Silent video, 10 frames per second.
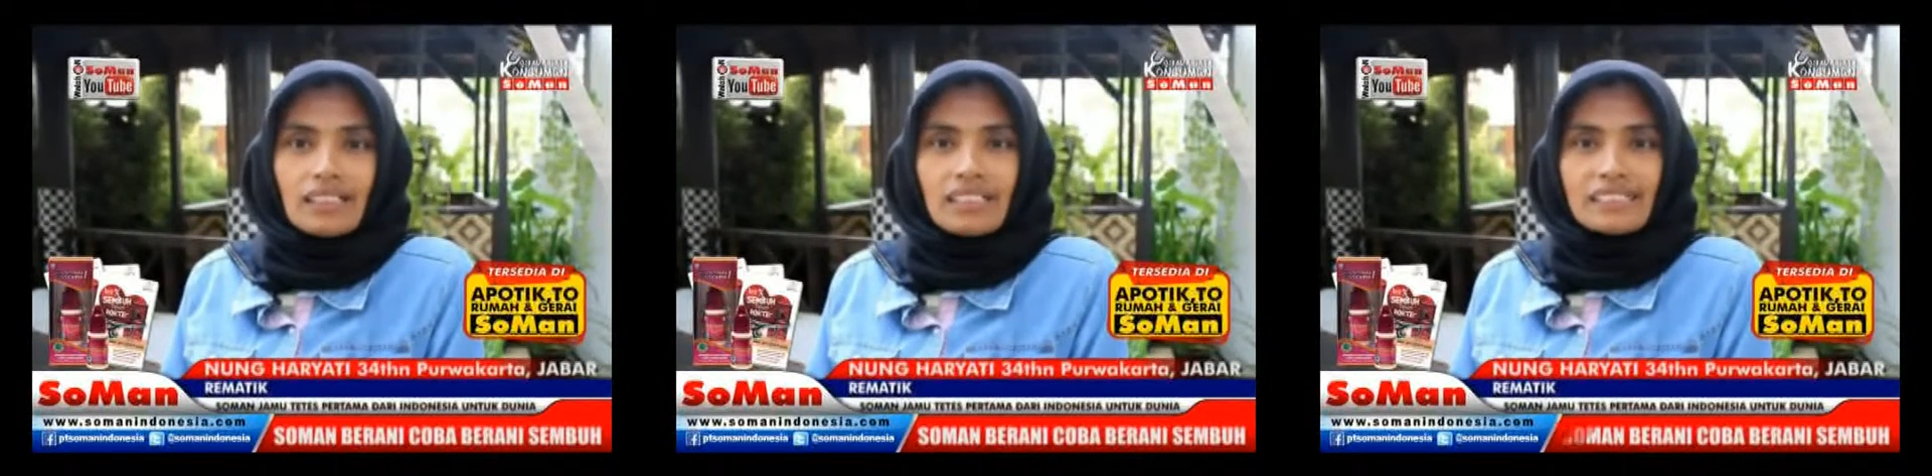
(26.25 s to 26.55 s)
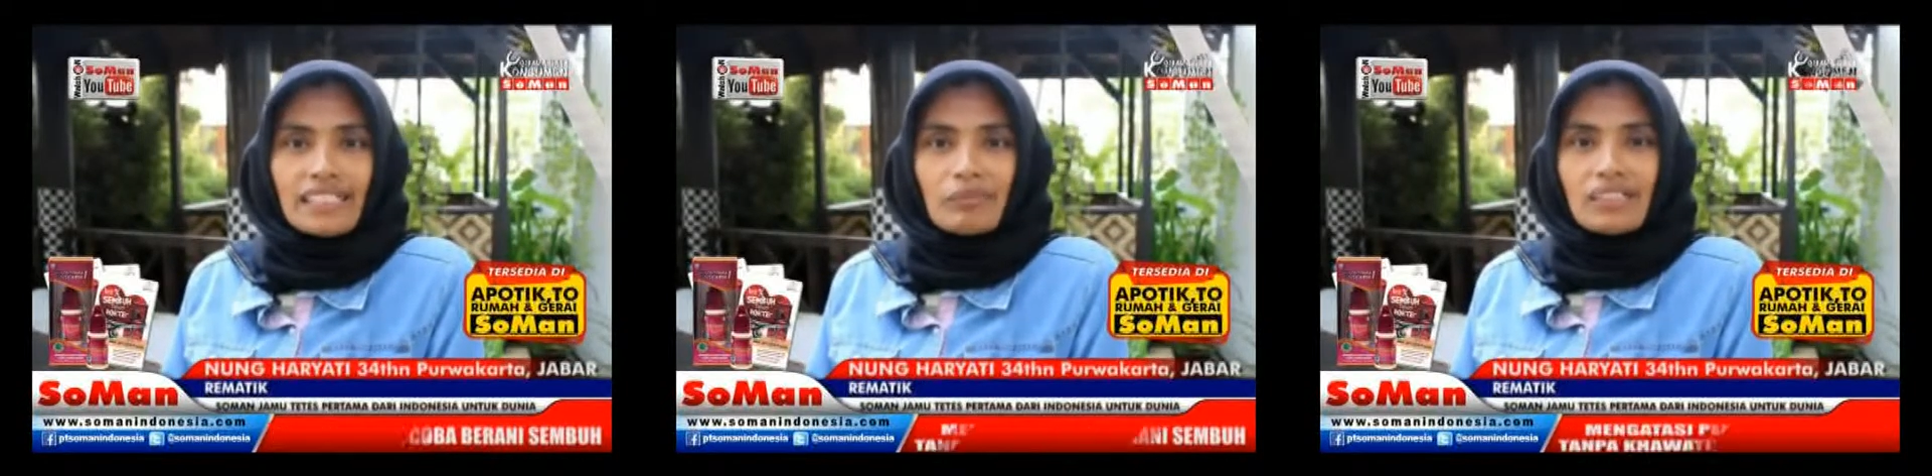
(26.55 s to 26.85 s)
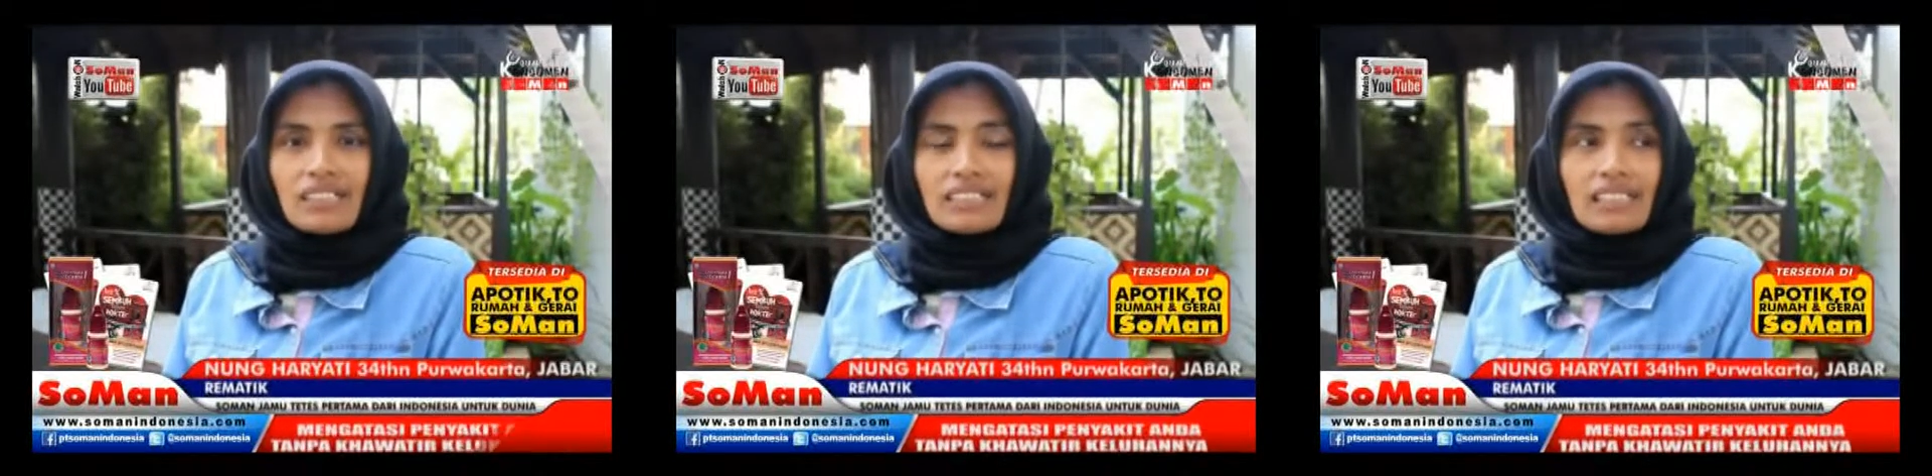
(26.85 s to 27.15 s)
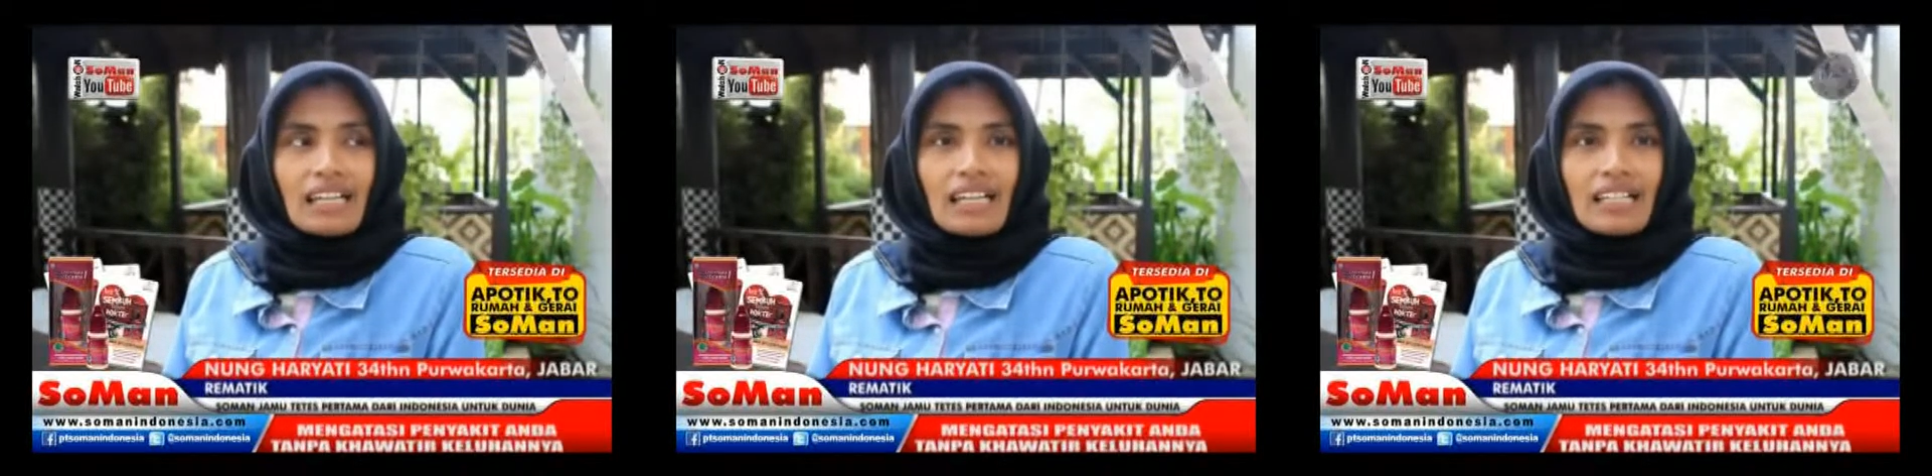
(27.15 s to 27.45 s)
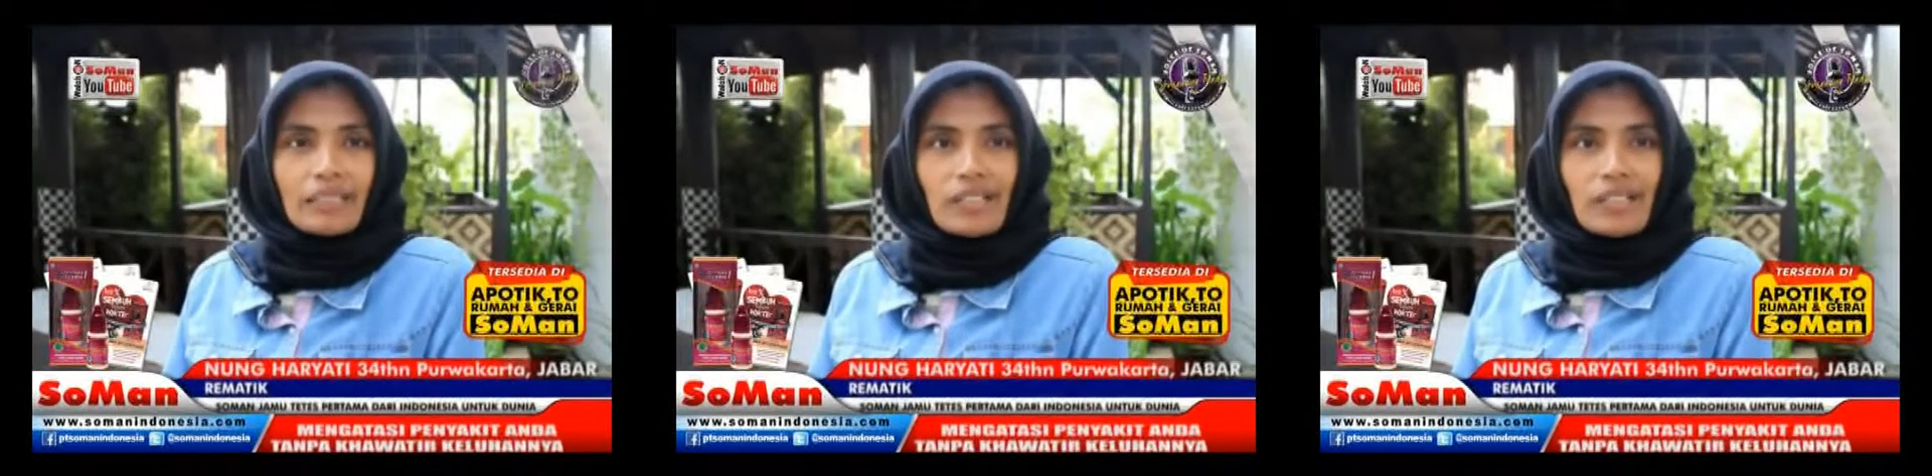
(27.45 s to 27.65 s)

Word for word: Uh, saya menderita